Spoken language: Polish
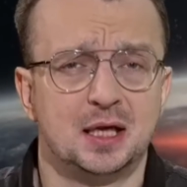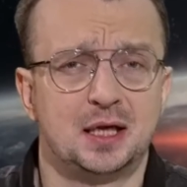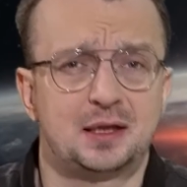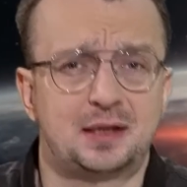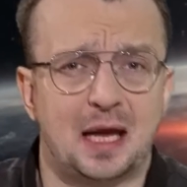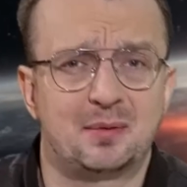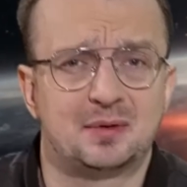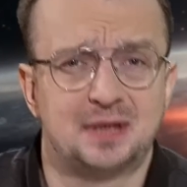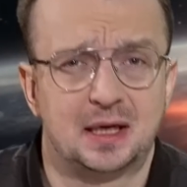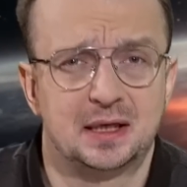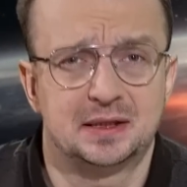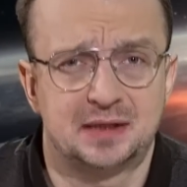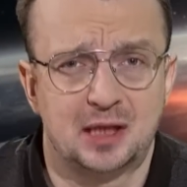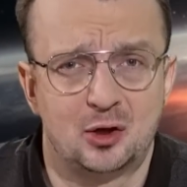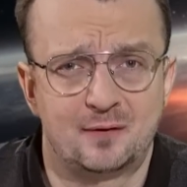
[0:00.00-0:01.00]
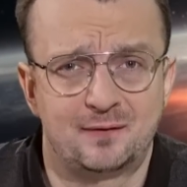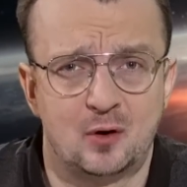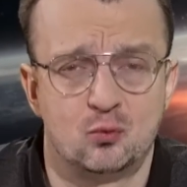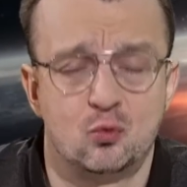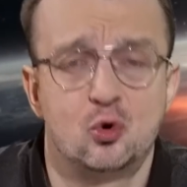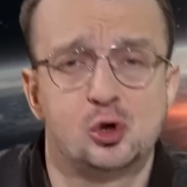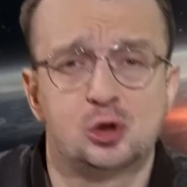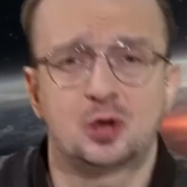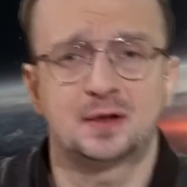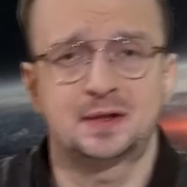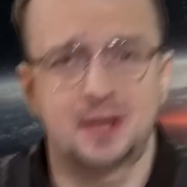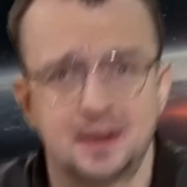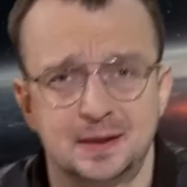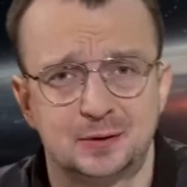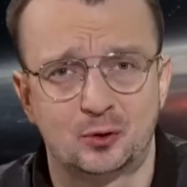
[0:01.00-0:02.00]
i tam zainstalował mu
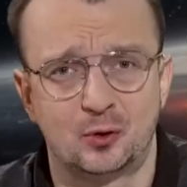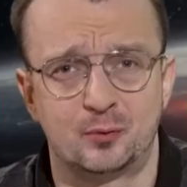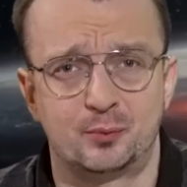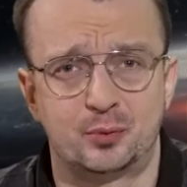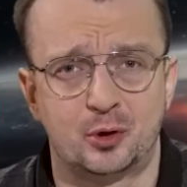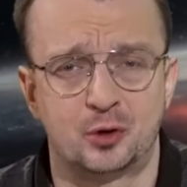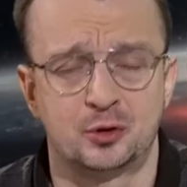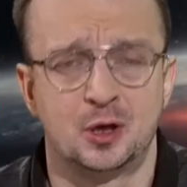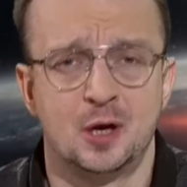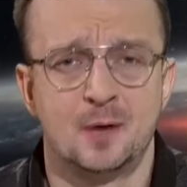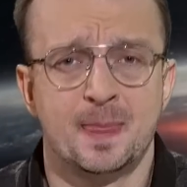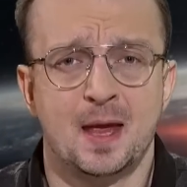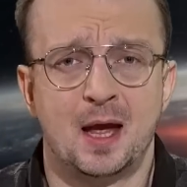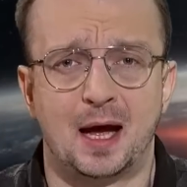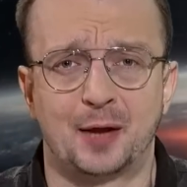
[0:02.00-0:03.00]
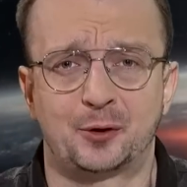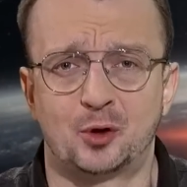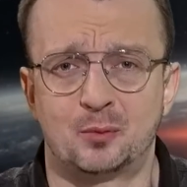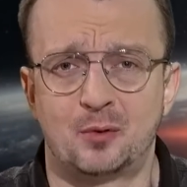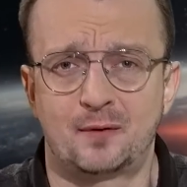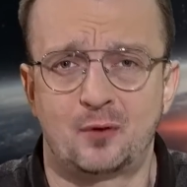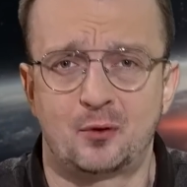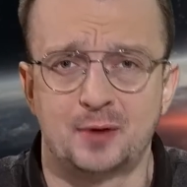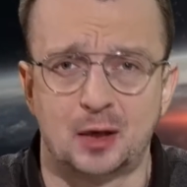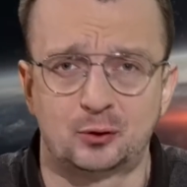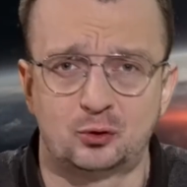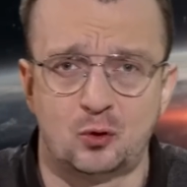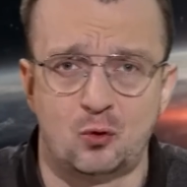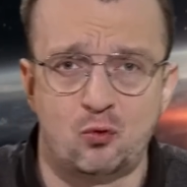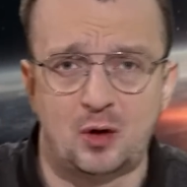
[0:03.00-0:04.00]
rosyjską broń atomową, na
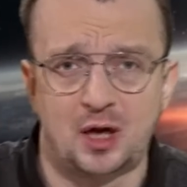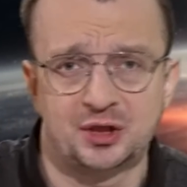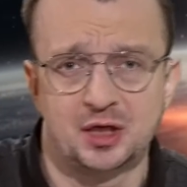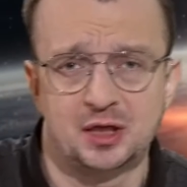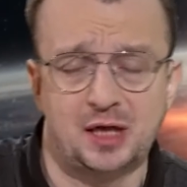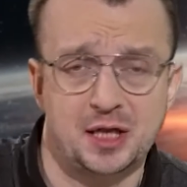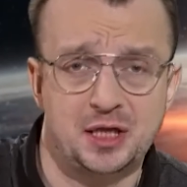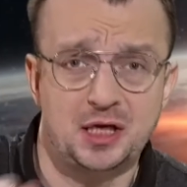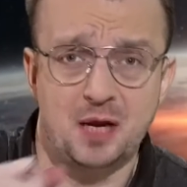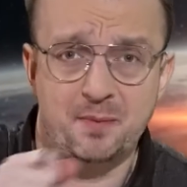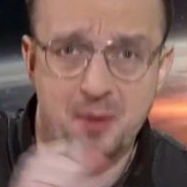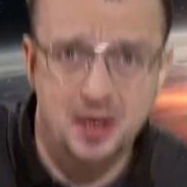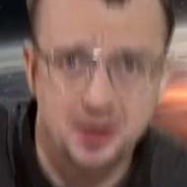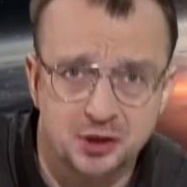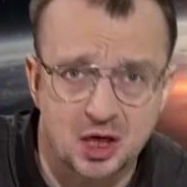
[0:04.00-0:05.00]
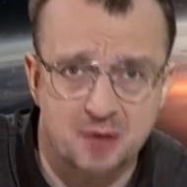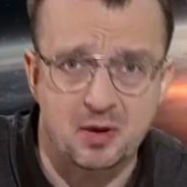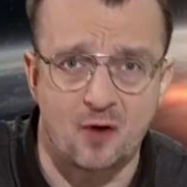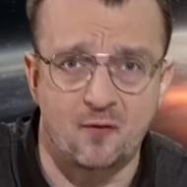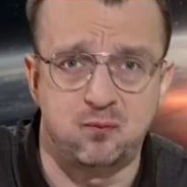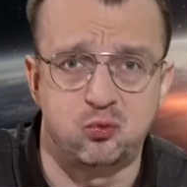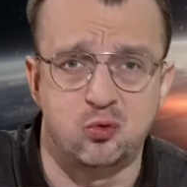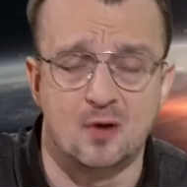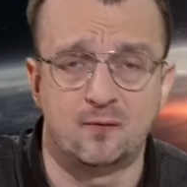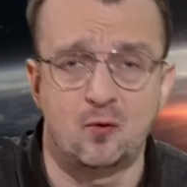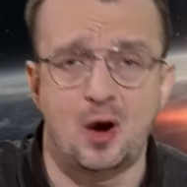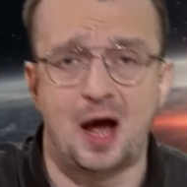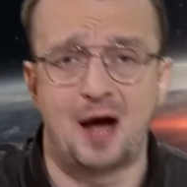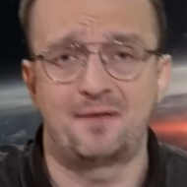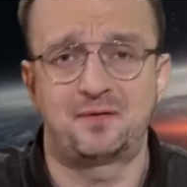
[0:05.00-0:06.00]
którą Łukaszenka nie będzie miał
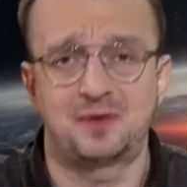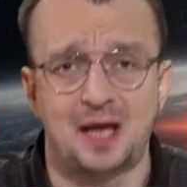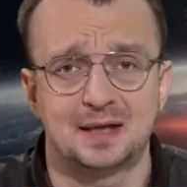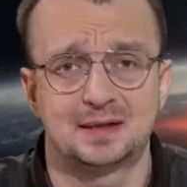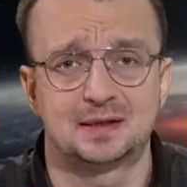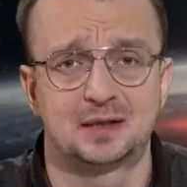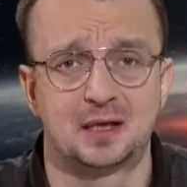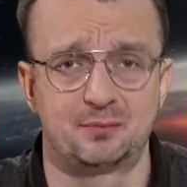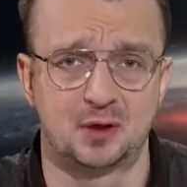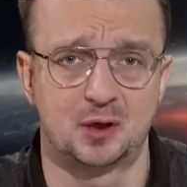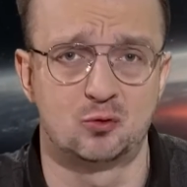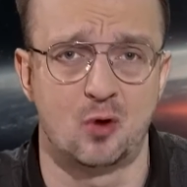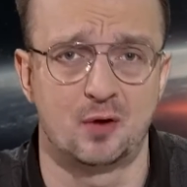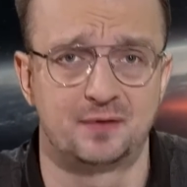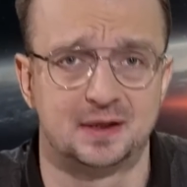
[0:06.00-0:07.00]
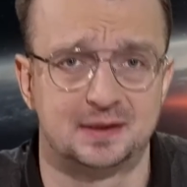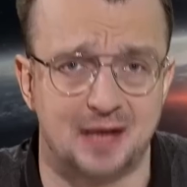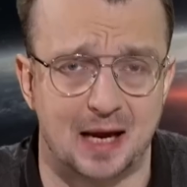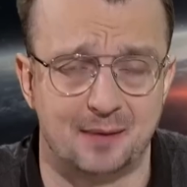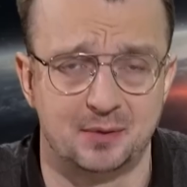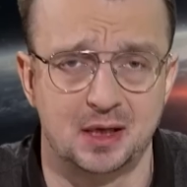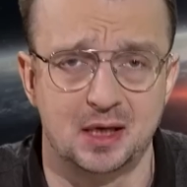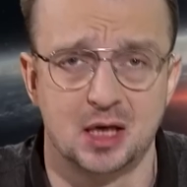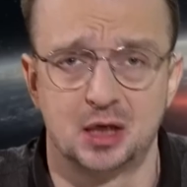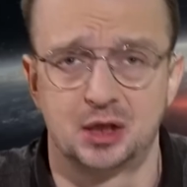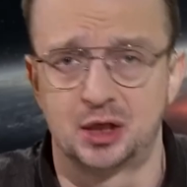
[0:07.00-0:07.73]
wpływu, a wraz z tymi głowicami,